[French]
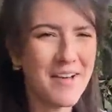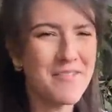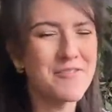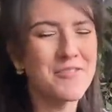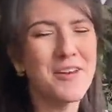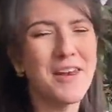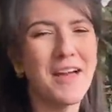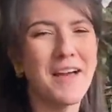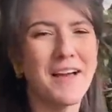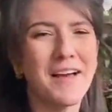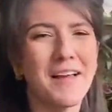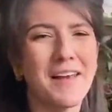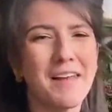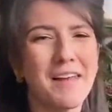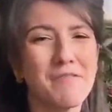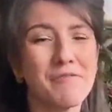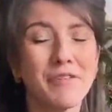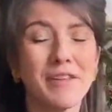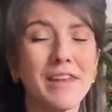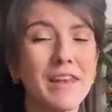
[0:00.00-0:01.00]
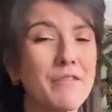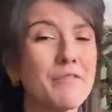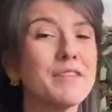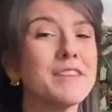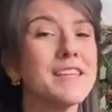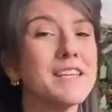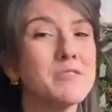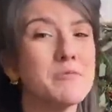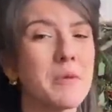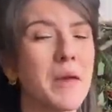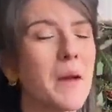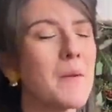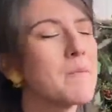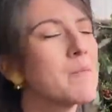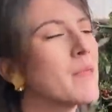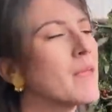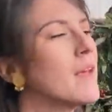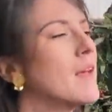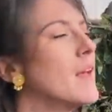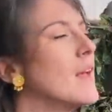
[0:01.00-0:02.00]
avant la fin de la fête des Lumières
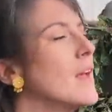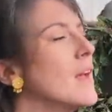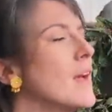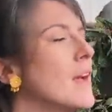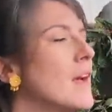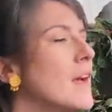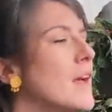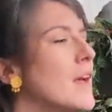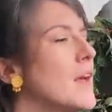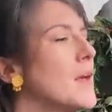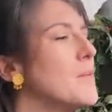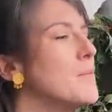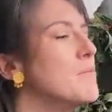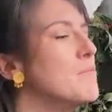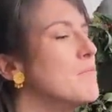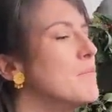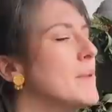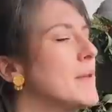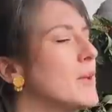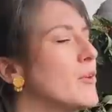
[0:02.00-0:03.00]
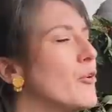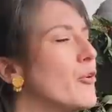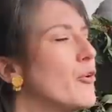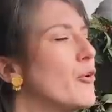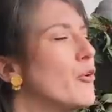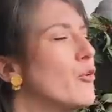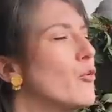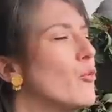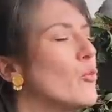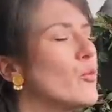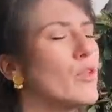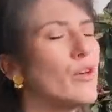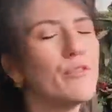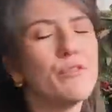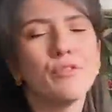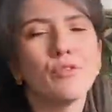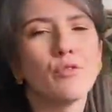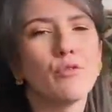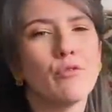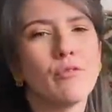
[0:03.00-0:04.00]
mais euh, mon
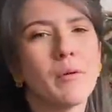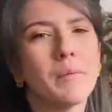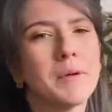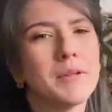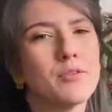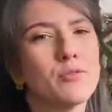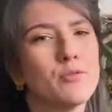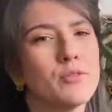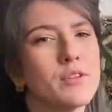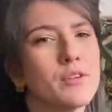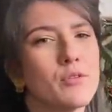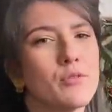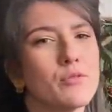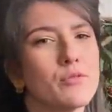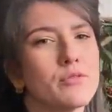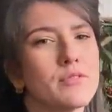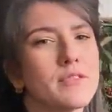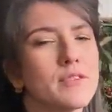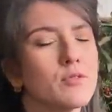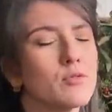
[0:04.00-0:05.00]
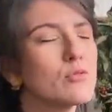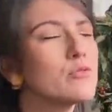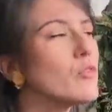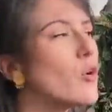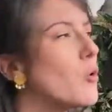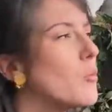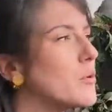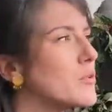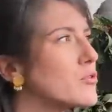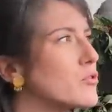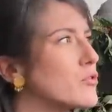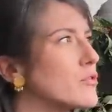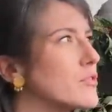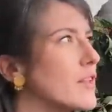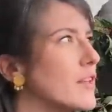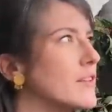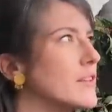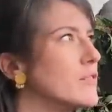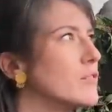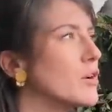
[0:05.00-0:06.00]
avis on va pas tenir aussi longtemps parce que cette
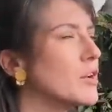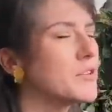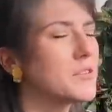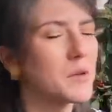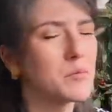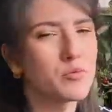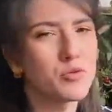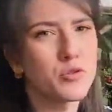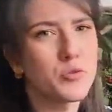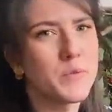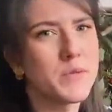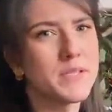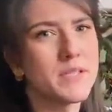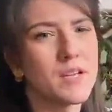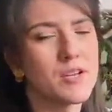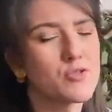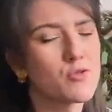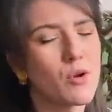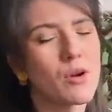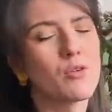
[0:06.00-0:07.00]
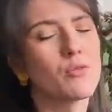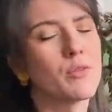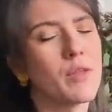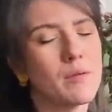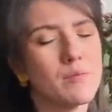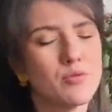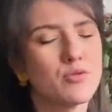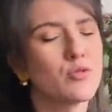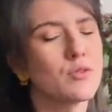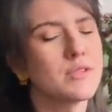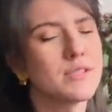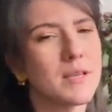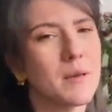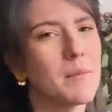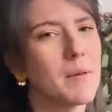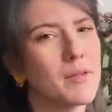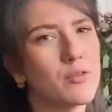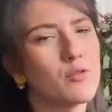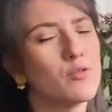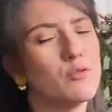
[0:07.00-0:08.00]
année, voilà, c'est un peu spécial. Je crois qu'on a besoin de ça
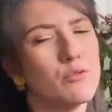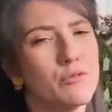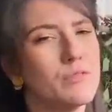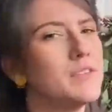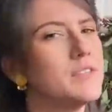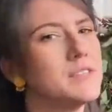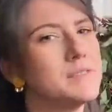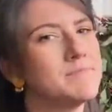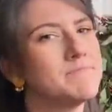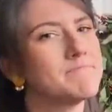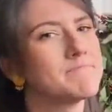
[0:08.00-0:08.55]
dans nos vies.